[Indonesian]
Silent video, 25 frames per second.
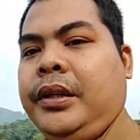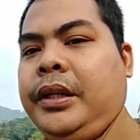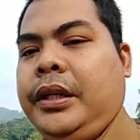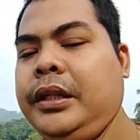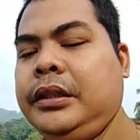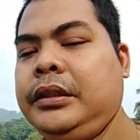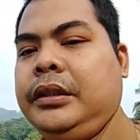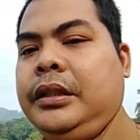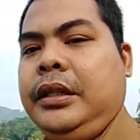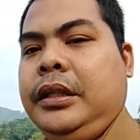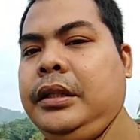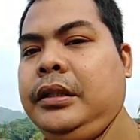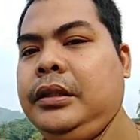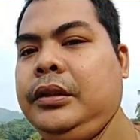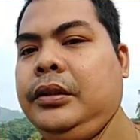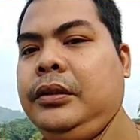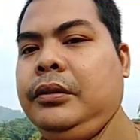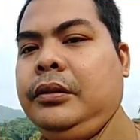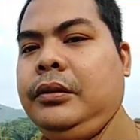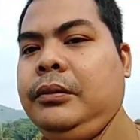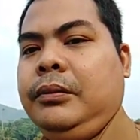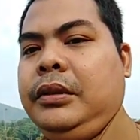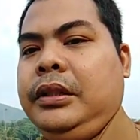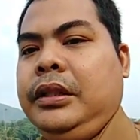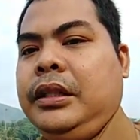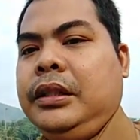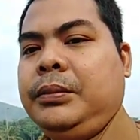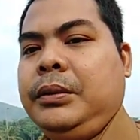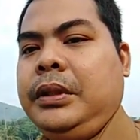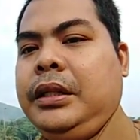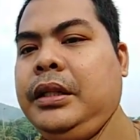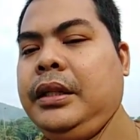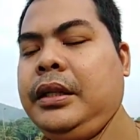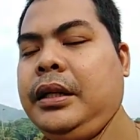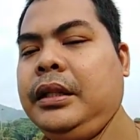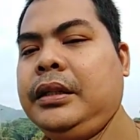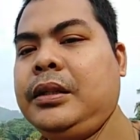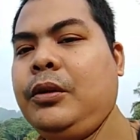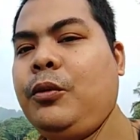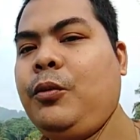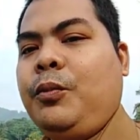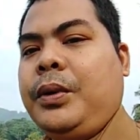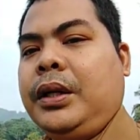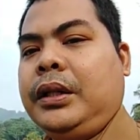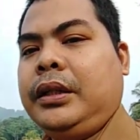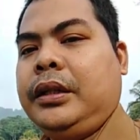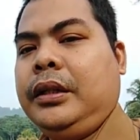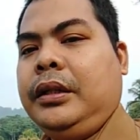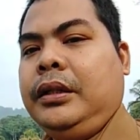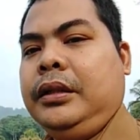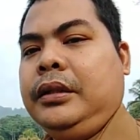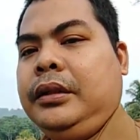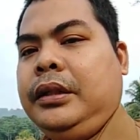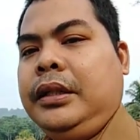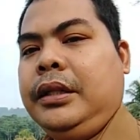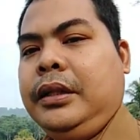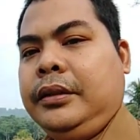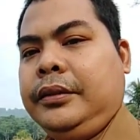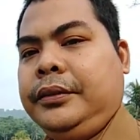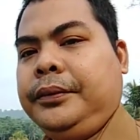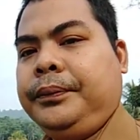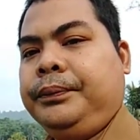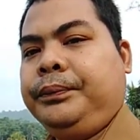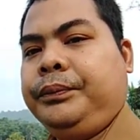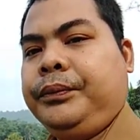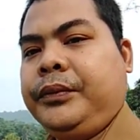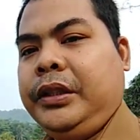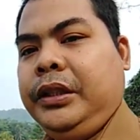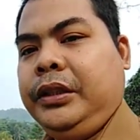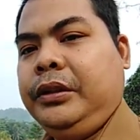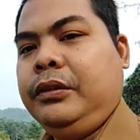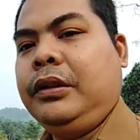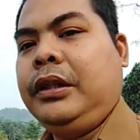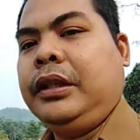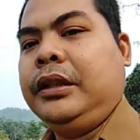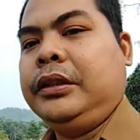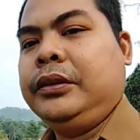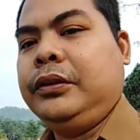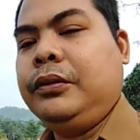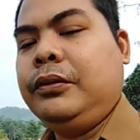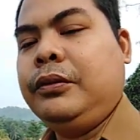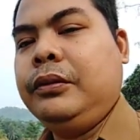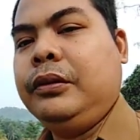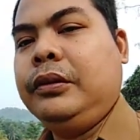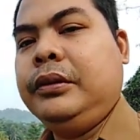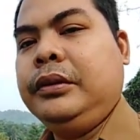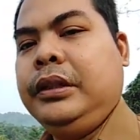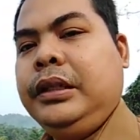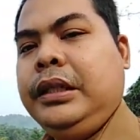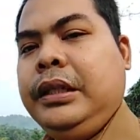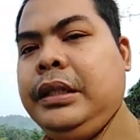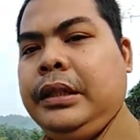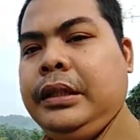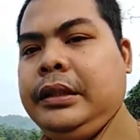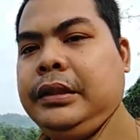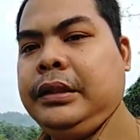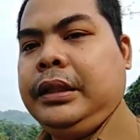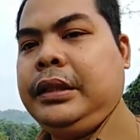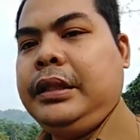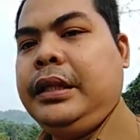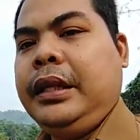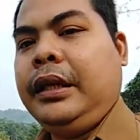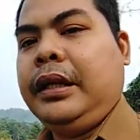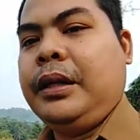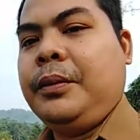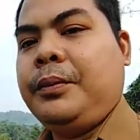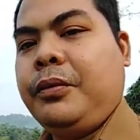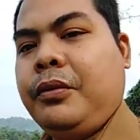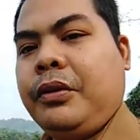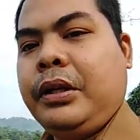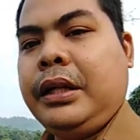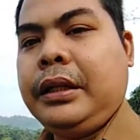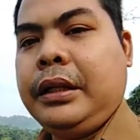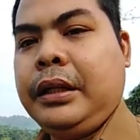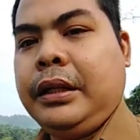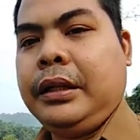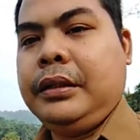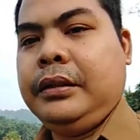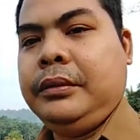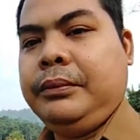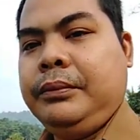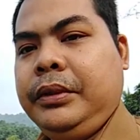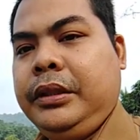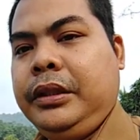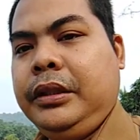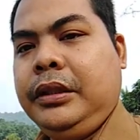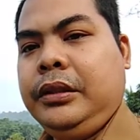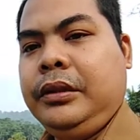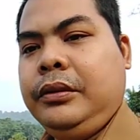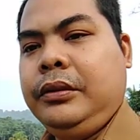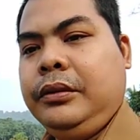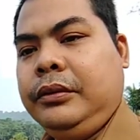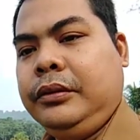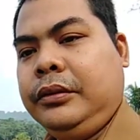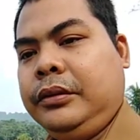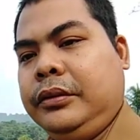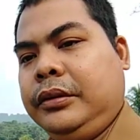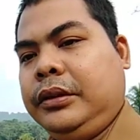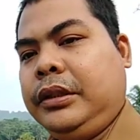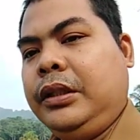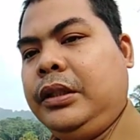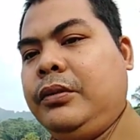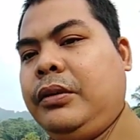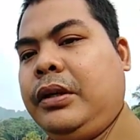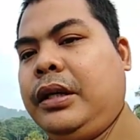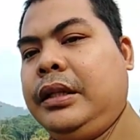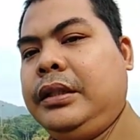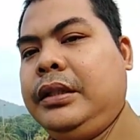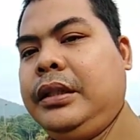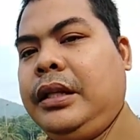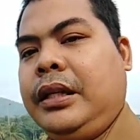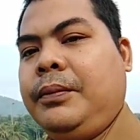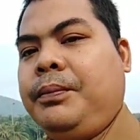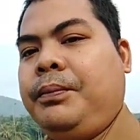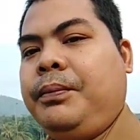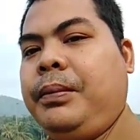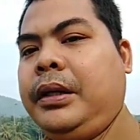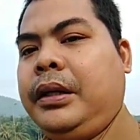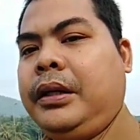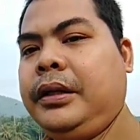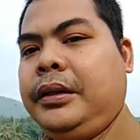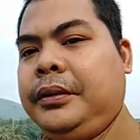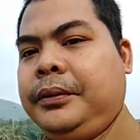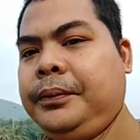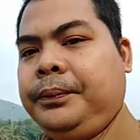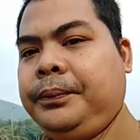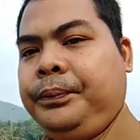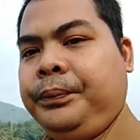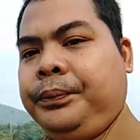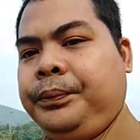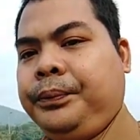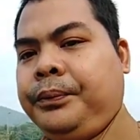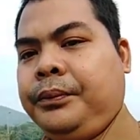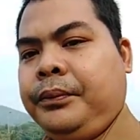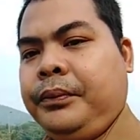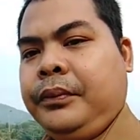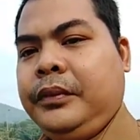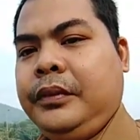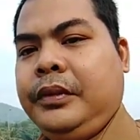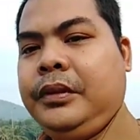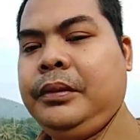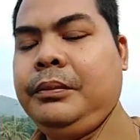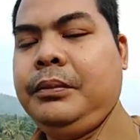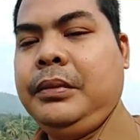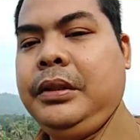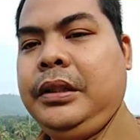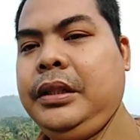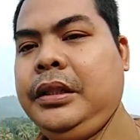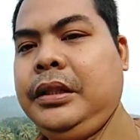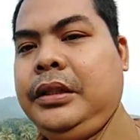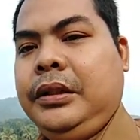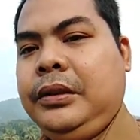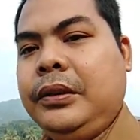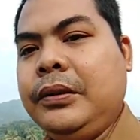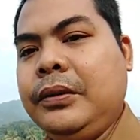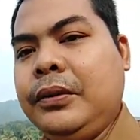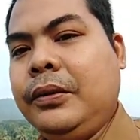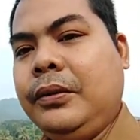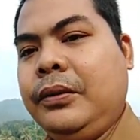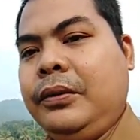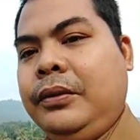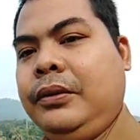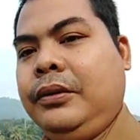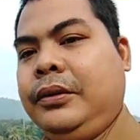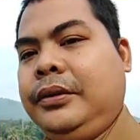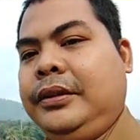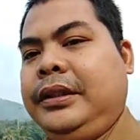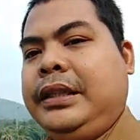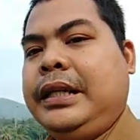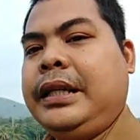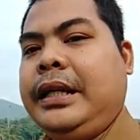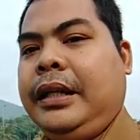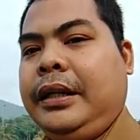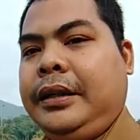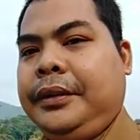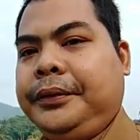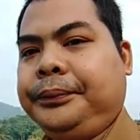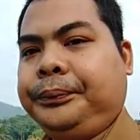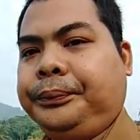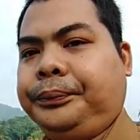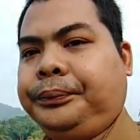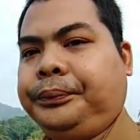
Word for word: SD itu dinas pendidikan kabupaten ya itu langsung saja laporkan gitu keluhannya apa gitu ya